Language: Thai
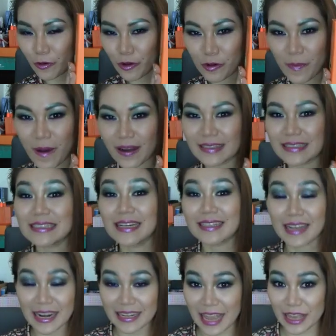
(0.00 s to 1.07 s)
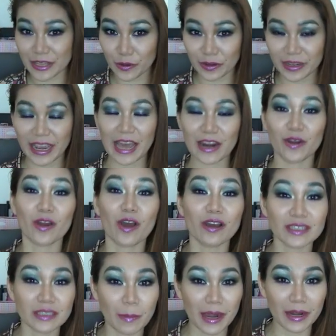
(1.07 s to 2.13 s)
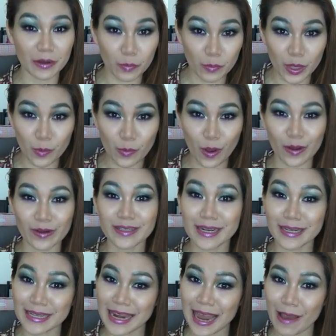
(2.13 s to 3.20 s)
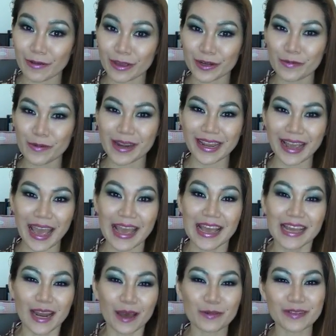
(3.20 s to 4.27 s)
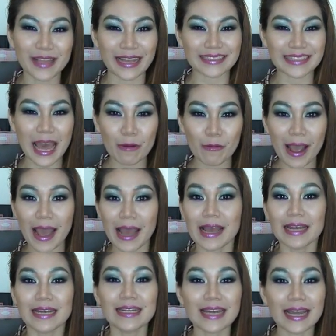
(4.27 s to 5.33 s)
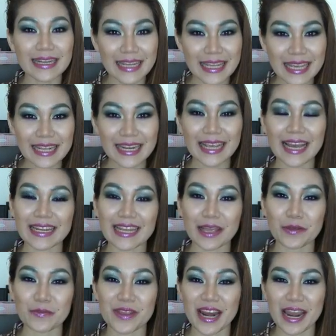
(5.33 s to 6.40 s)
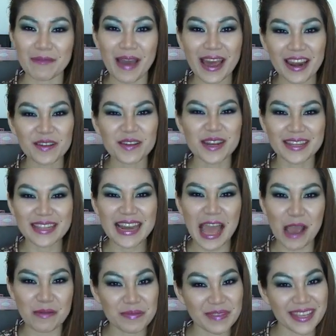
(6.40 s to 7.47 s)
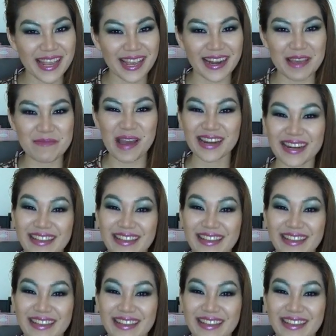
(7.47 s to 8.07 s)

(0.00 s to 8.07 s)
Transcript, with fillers: โคบ็อกเดือนกันยายน นะคะ แล้วเราก็จะมารีวิวของเดือนที่แล้วกันด้วยนะคะถ้าคุณอยากทราบว่าเดือนนี้ในกันยายนมีอะไรบ้างแล้วเดือนที่แล้วพิมคิดอย่างไรบ้า